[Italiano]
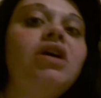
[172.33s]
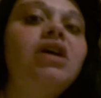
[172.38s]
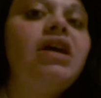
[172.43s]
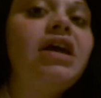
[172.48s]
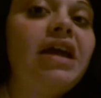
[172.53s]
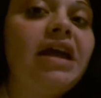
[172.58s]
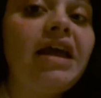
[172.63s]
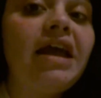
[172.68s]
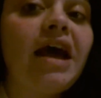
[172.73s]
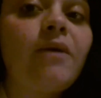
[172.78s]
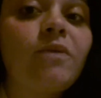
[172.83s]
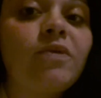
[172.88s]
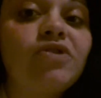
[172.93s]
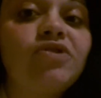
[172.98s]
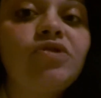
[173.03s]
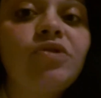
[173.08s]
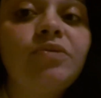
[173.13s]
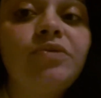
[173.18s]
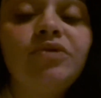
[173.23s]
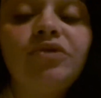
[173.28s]
eh, a
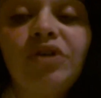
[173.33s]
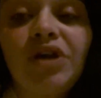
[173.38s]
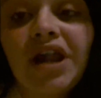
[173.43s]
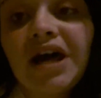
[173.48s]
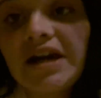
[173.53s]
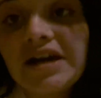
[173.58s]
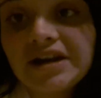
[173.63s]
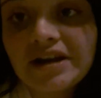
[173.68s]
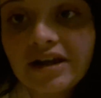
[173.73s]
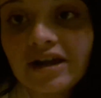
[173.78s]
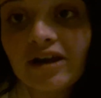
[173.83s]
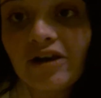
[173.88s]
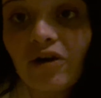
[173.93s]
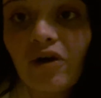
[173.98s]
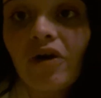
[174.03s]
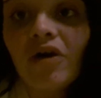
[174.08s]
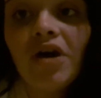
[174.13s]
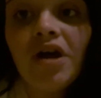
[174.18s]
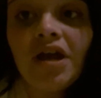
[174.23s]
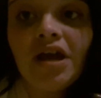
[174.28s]
questo punto la
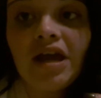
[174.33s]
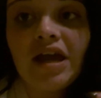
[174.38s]
creerò